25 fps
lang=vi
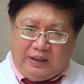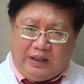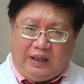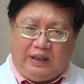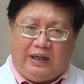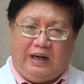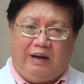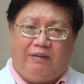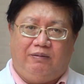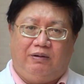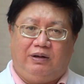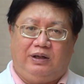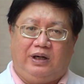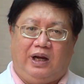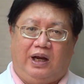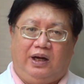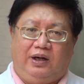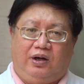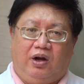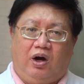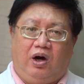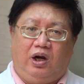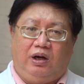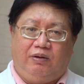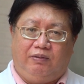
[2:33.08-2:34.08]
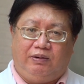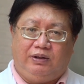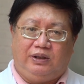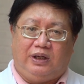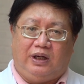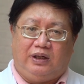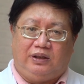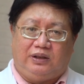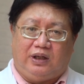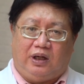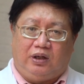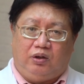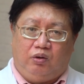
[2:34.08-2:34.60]
Thành ra vấn đề đó là vấn
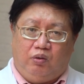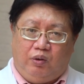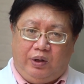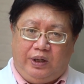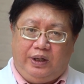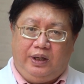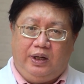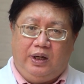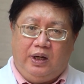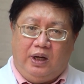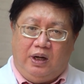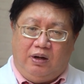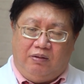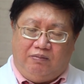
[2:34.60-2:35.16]
đề cần lưu ý.